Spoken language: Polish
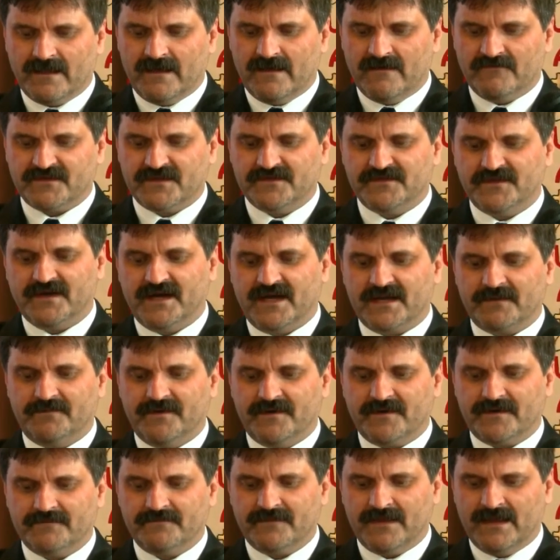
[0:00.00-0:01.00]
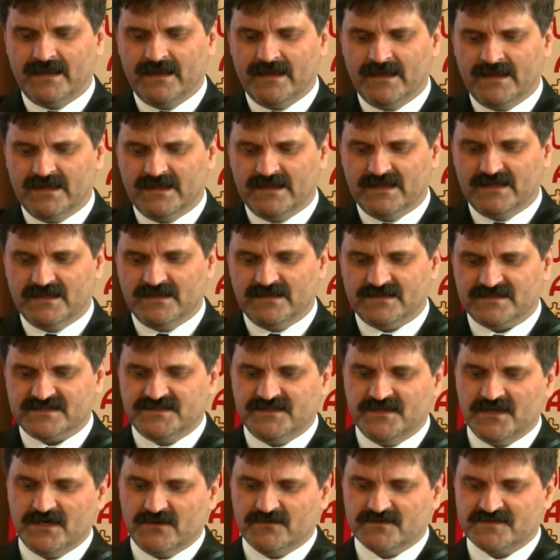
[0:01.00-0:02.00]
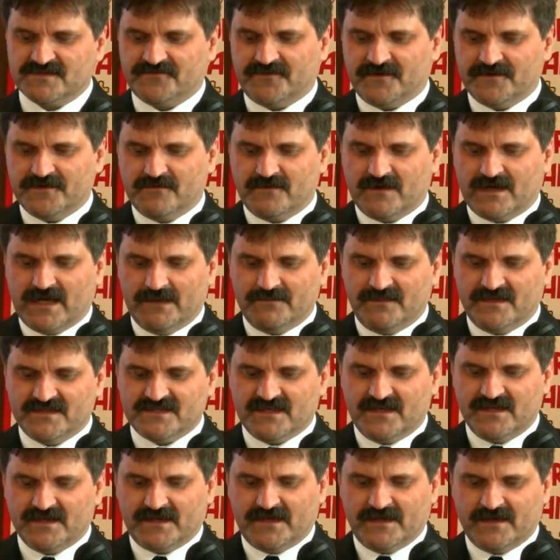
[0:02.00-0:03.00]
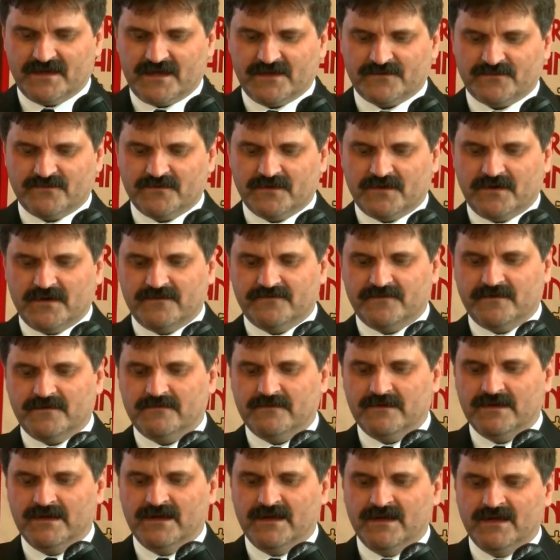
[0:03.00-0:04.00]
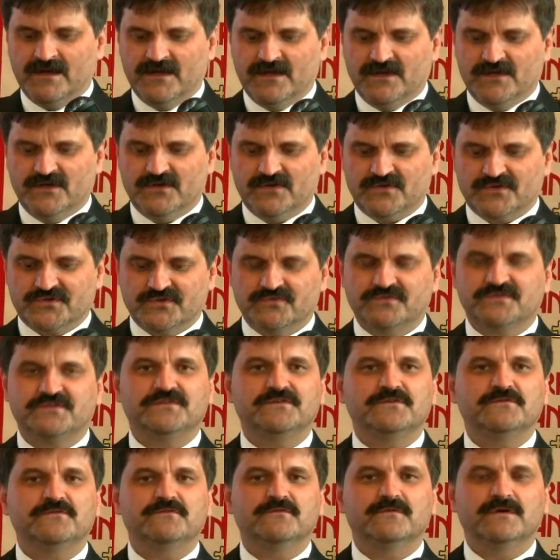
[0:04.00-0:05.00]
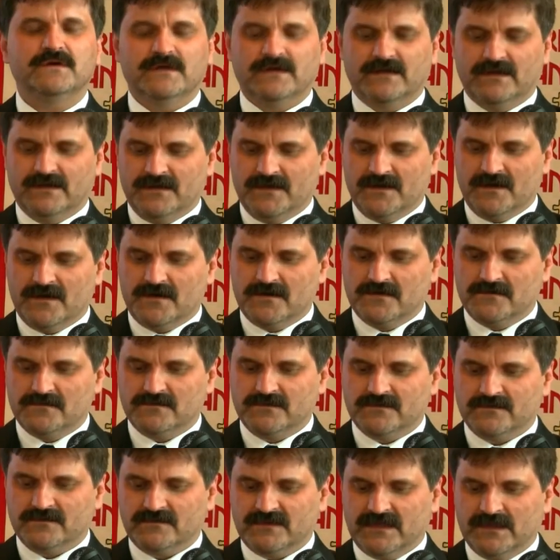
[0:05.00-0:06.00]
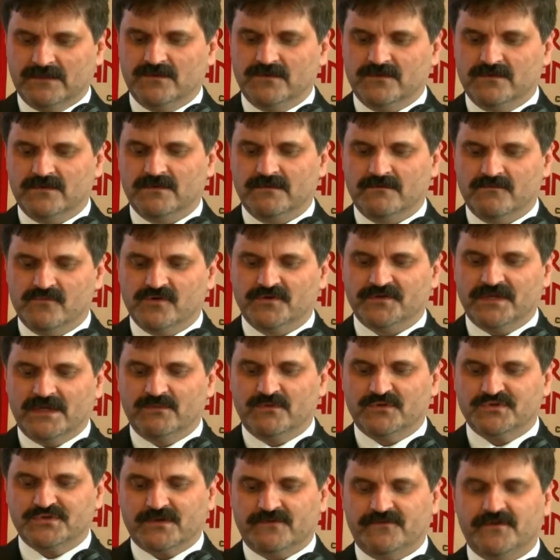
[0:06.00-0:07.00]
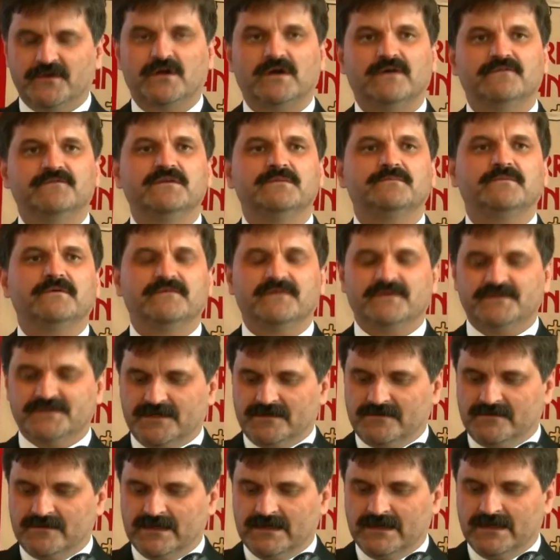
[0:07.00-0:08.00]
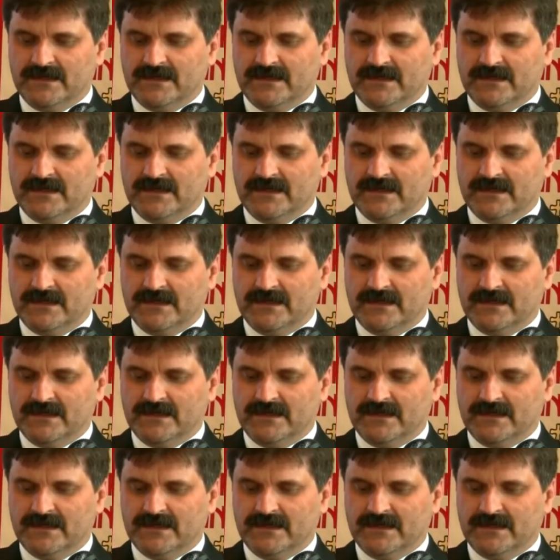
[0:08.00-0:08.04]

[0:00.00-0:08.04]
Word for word: Wtedy Harper zdjął swoją kamizelkę ratunkową, rzucił ją temu młodemu człowiekowi i powiedział: